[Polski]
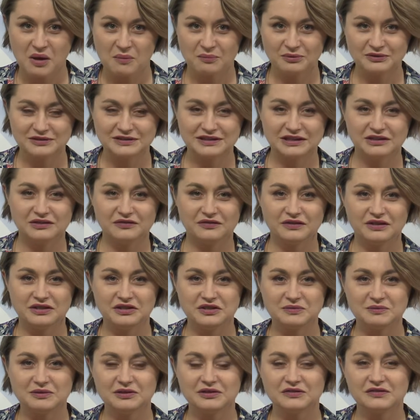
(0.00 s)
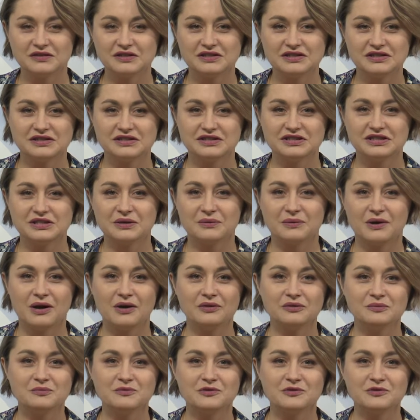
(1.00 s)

Postanowiliśmy dowiedzieć się od